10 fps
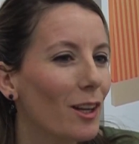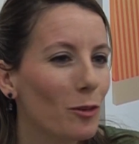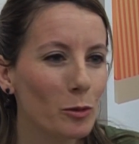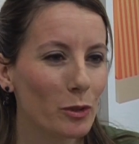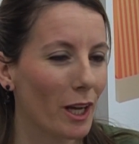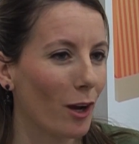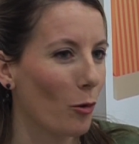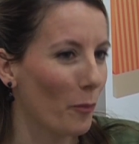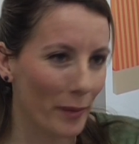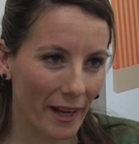le gusta
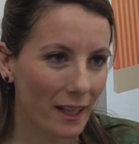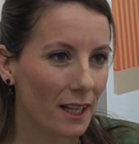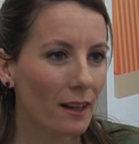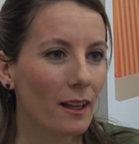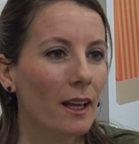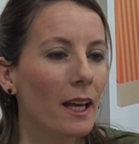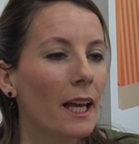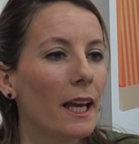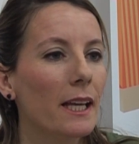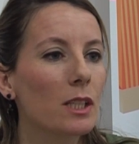comprar,
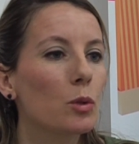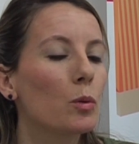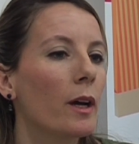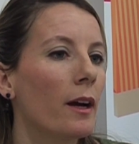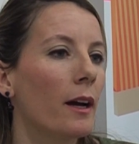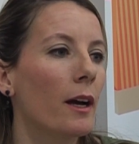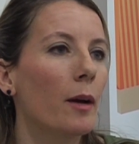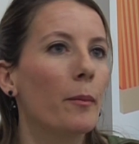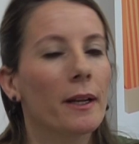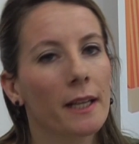es
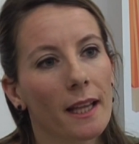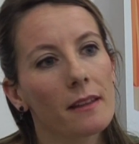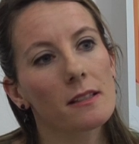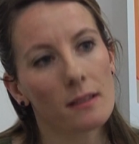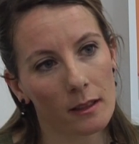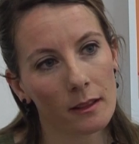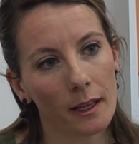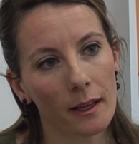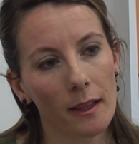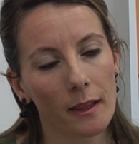una manera
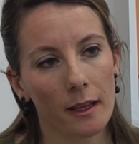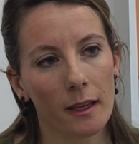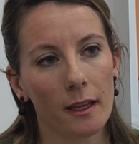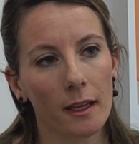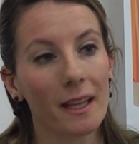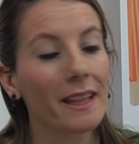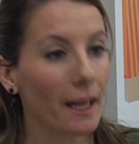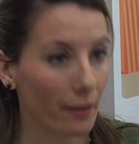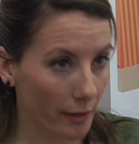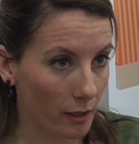distinta de, de
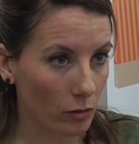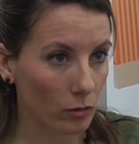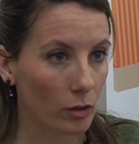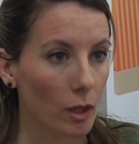hacerlo.